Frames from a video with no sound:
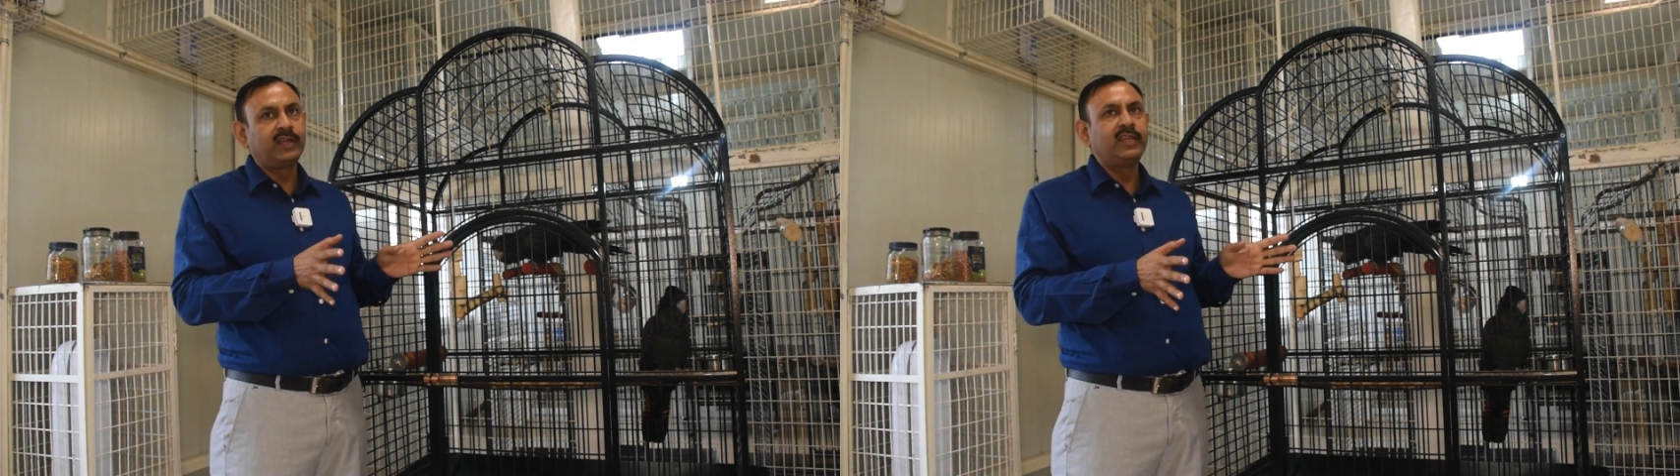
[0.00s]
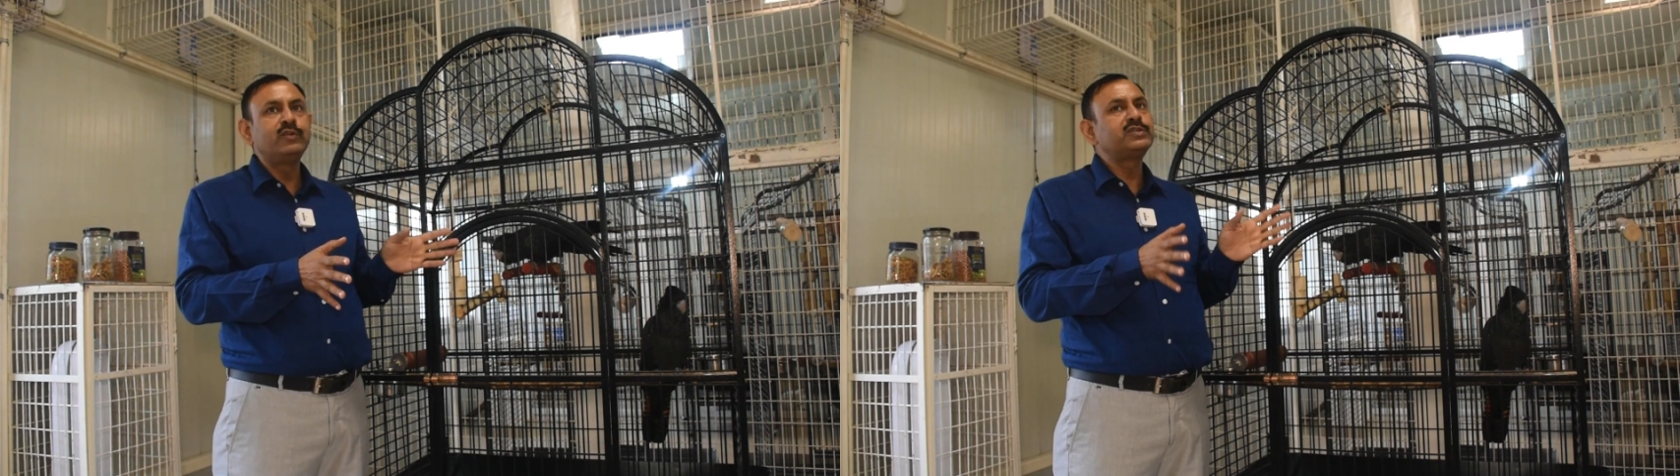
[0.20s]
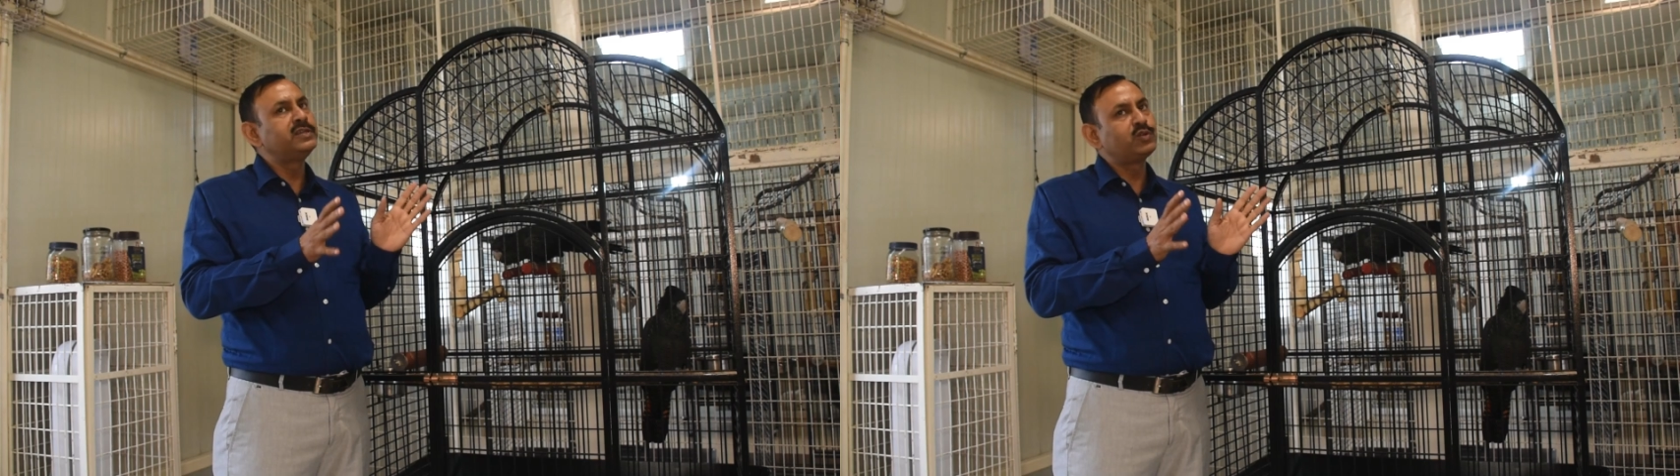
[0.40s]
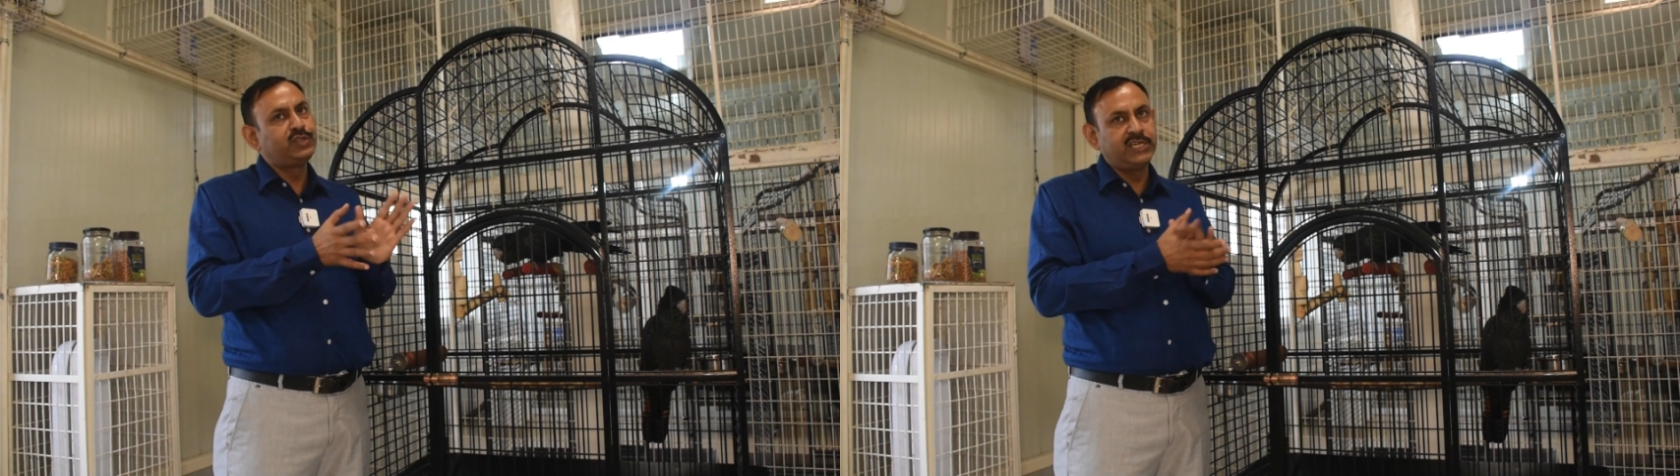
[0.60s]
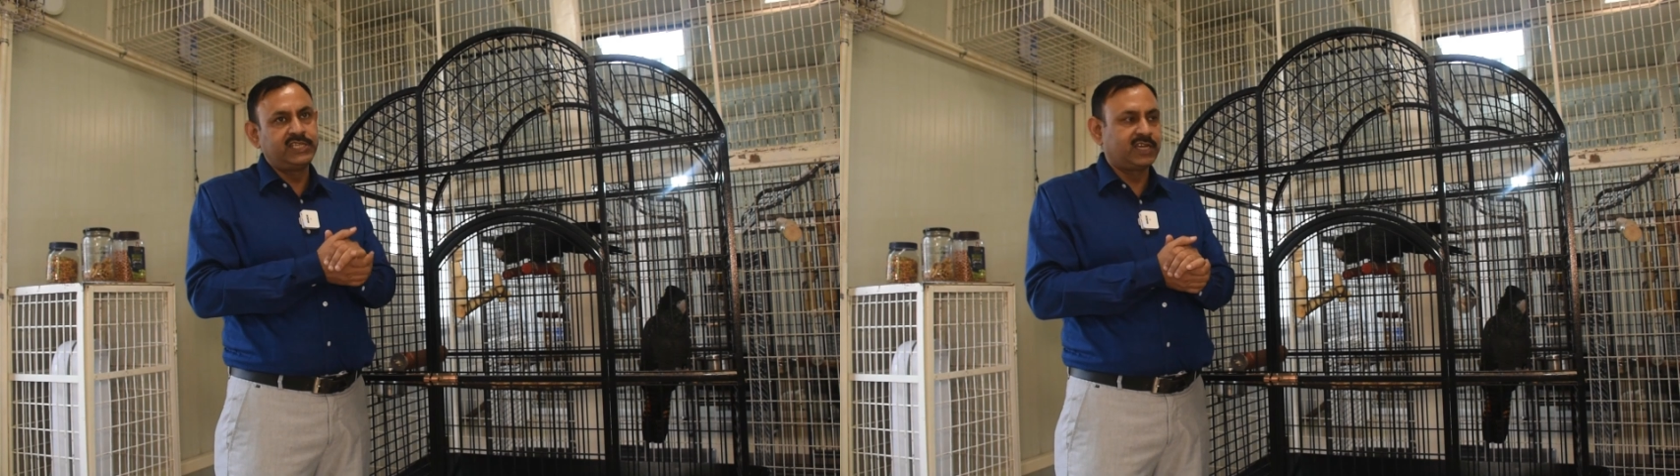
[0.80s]
कर देंगे उसको इसको
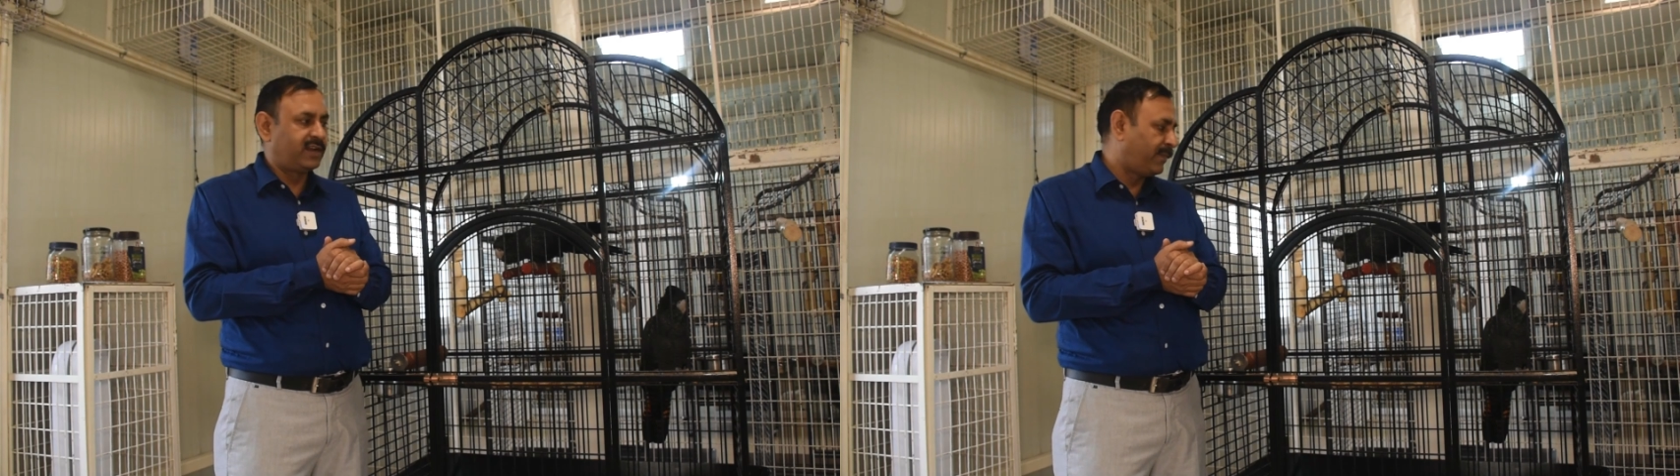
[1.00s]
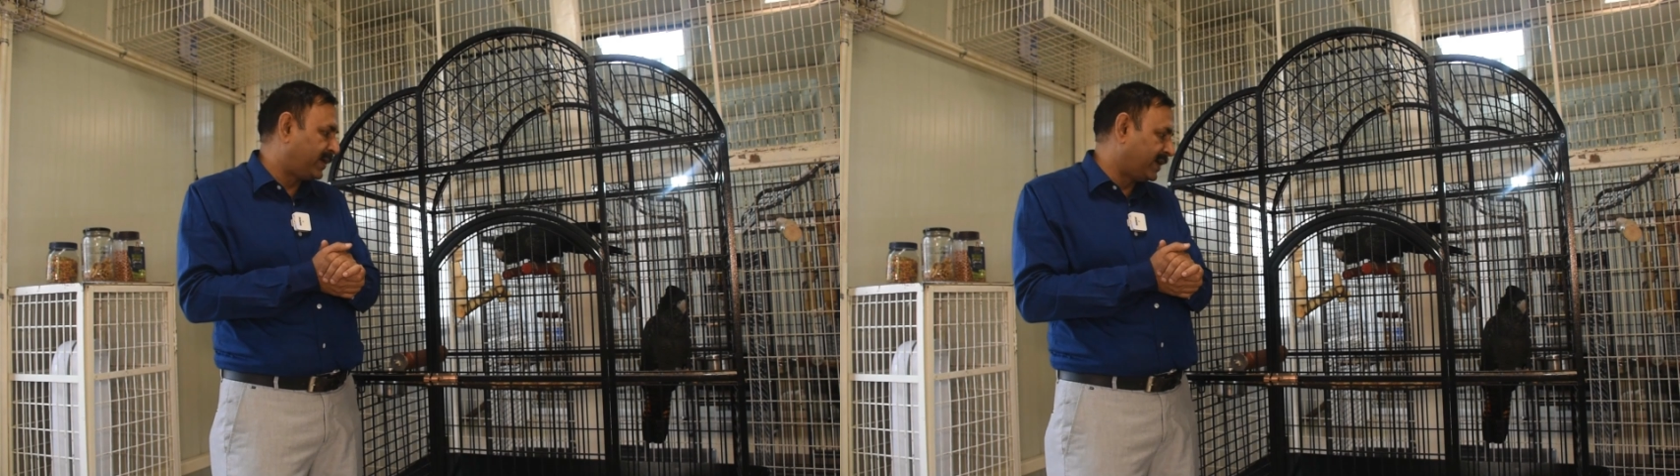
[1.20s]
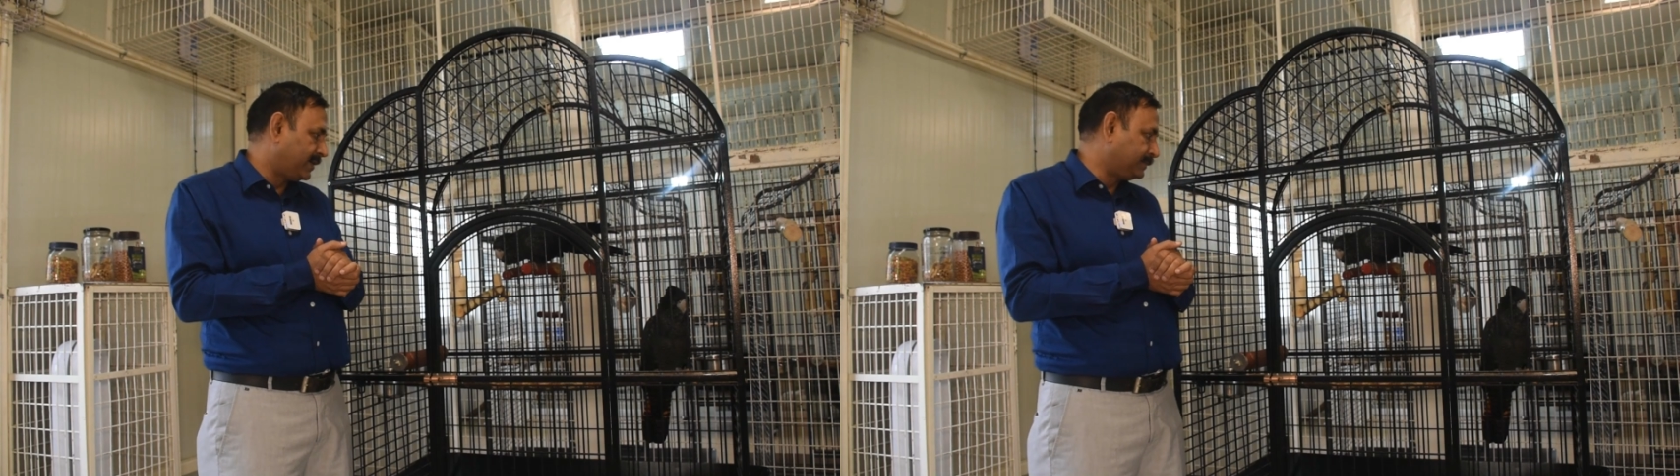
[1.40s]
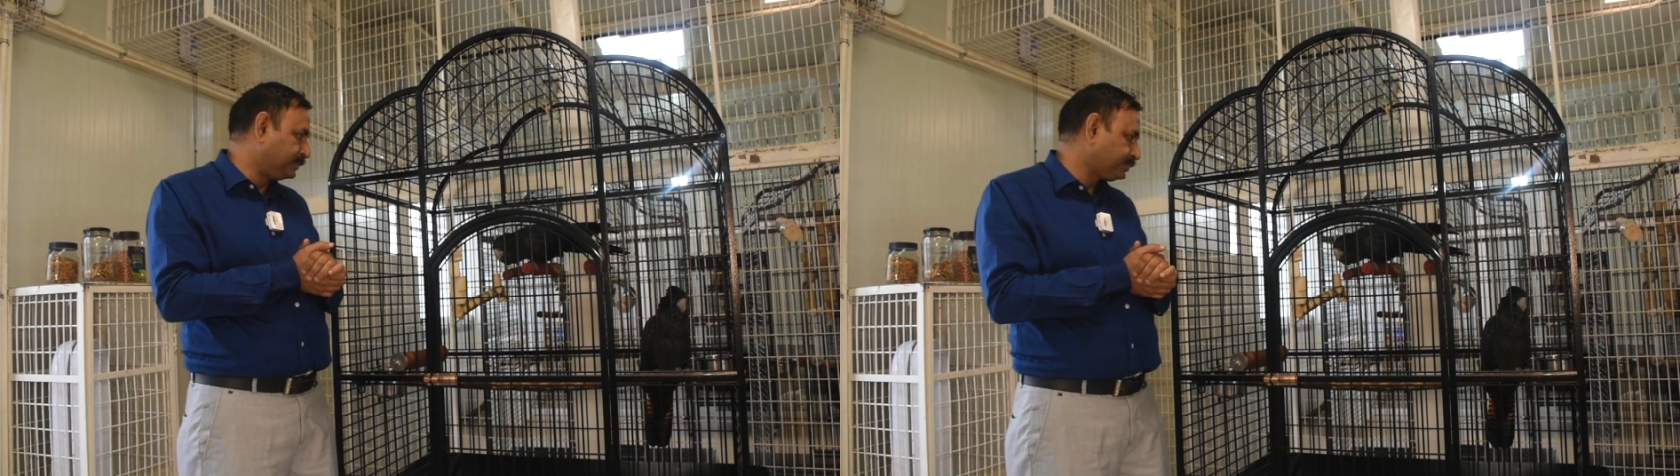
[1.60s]
चेंज करना पड़ेगा